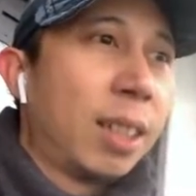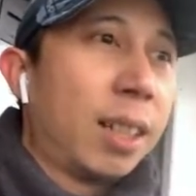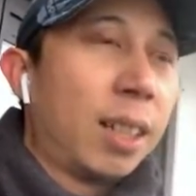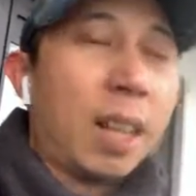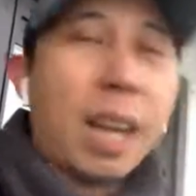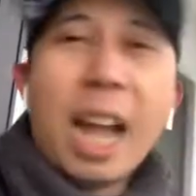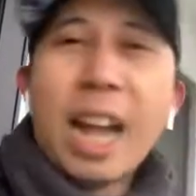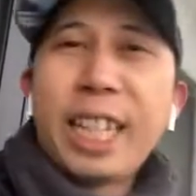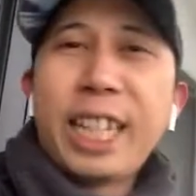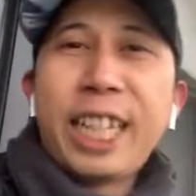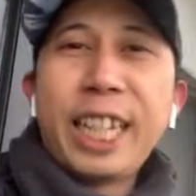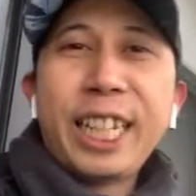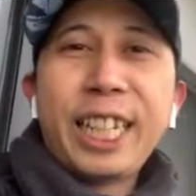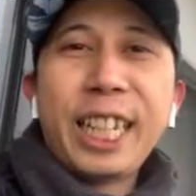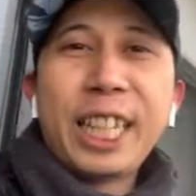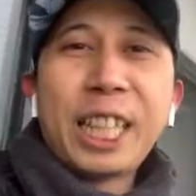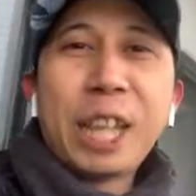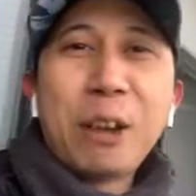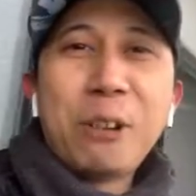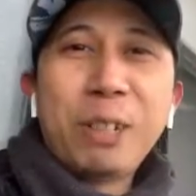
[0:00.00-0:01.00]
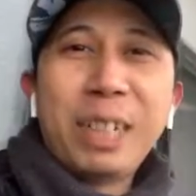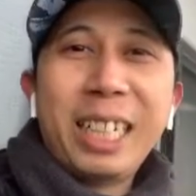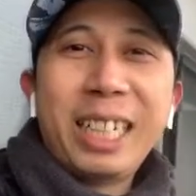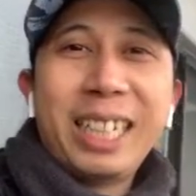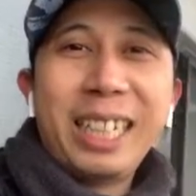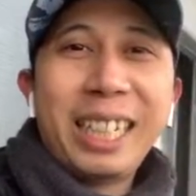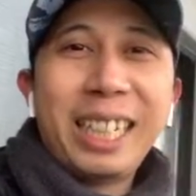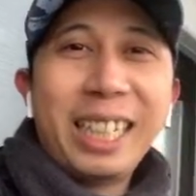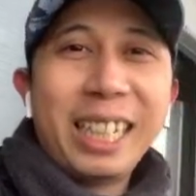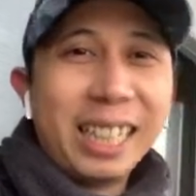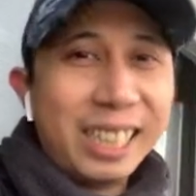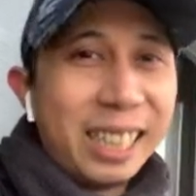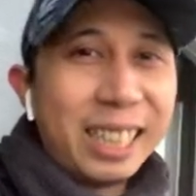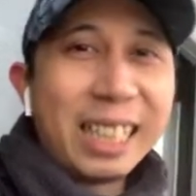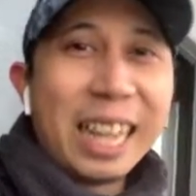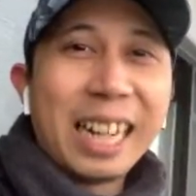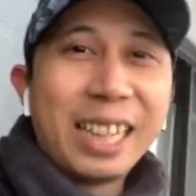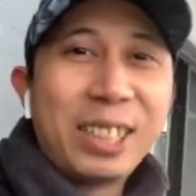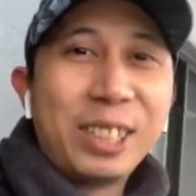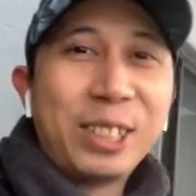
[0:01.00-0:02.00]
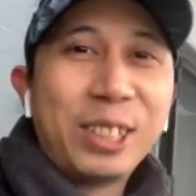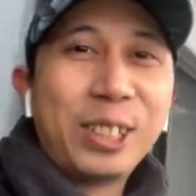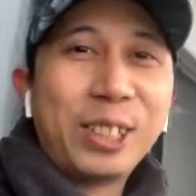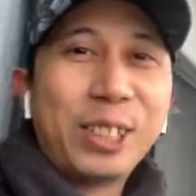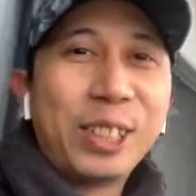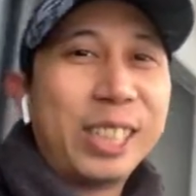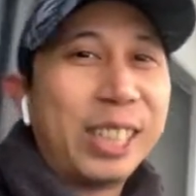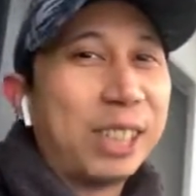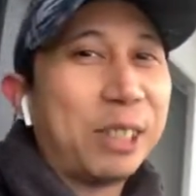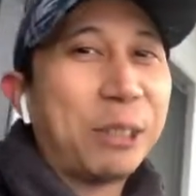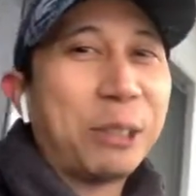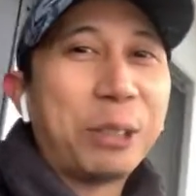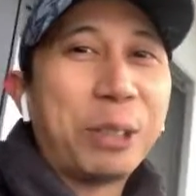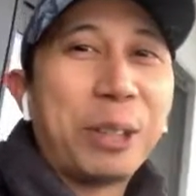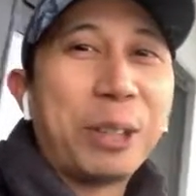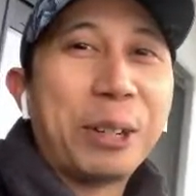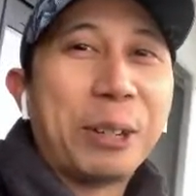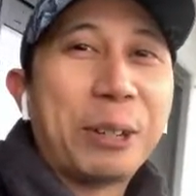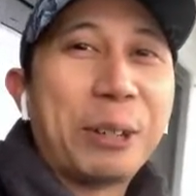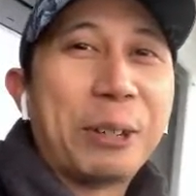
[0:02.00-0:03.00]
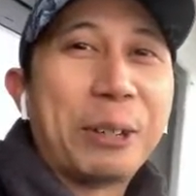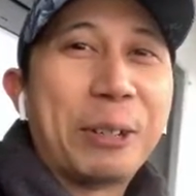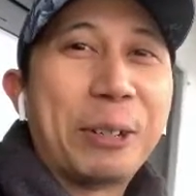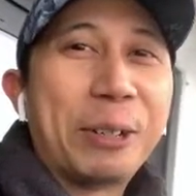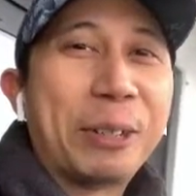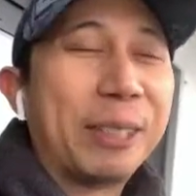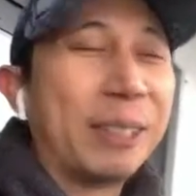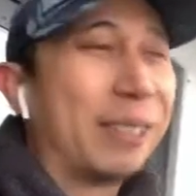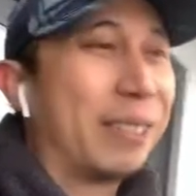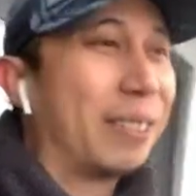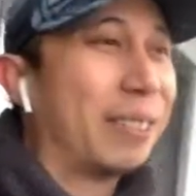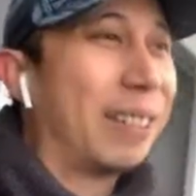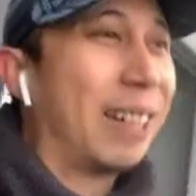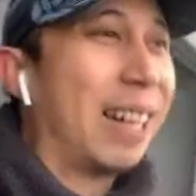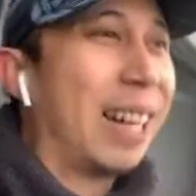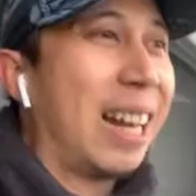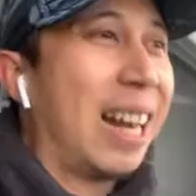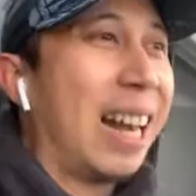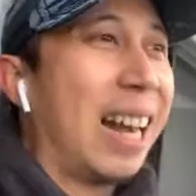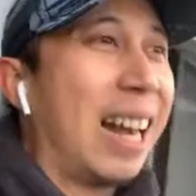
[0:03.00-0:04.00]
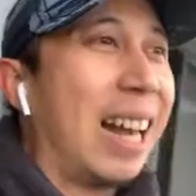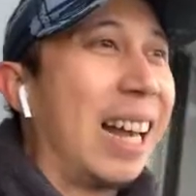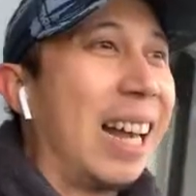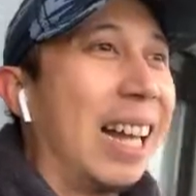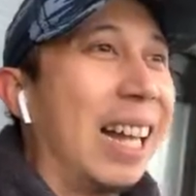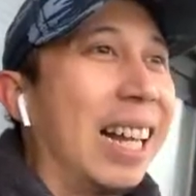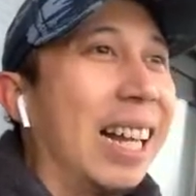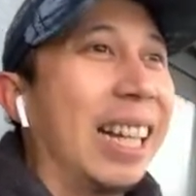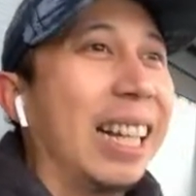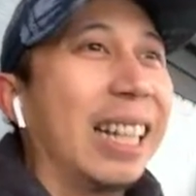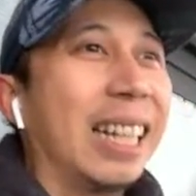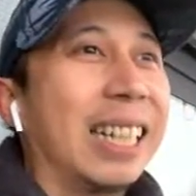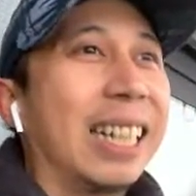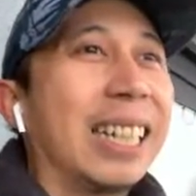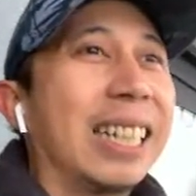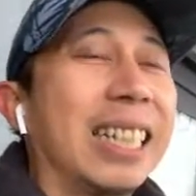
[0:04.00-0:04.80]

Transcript: Akhirnya tahun ini salju turun di Tokyo. Wah